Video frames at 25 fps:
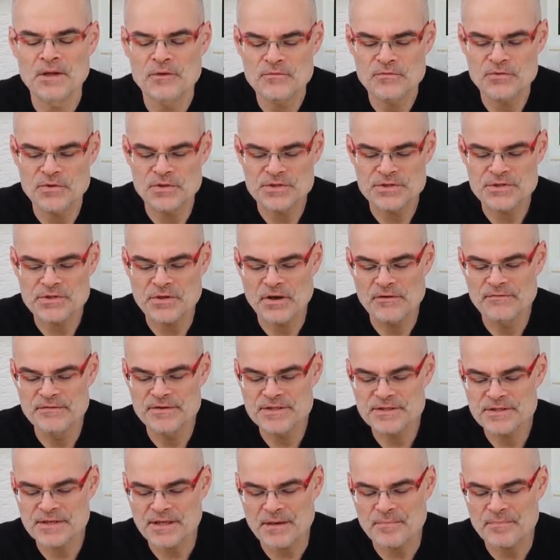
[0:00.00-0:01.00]
für
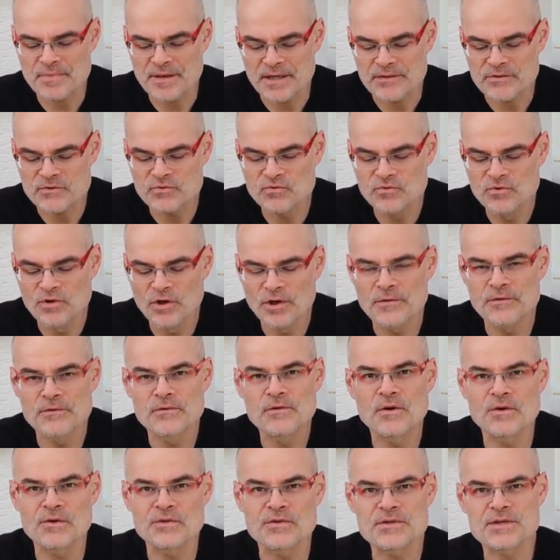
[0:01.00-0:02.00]
Service,
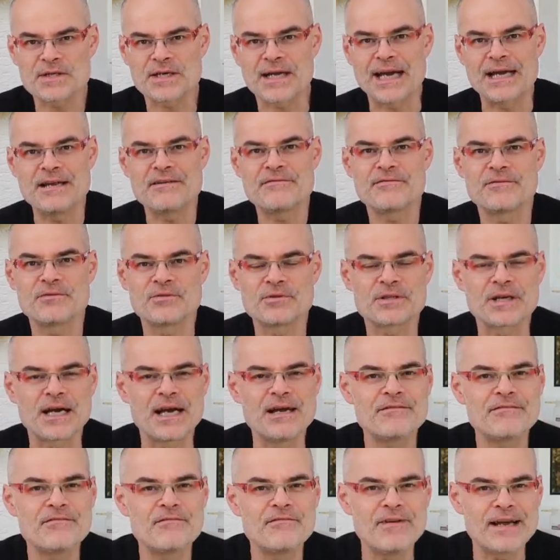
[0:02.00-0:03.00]
Reparaturen und Reifen und
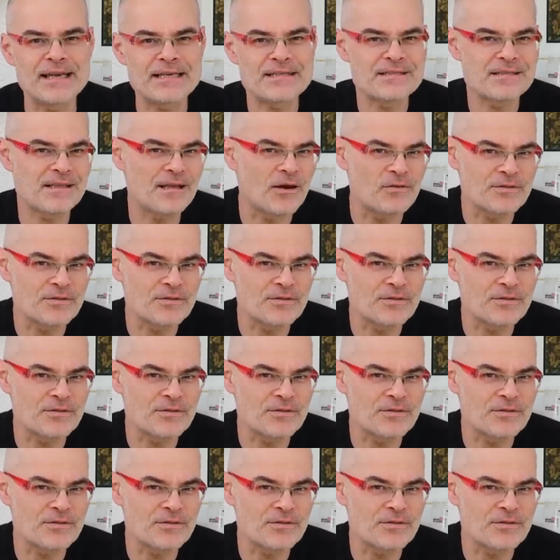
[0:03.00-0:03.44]
Reifenwechsel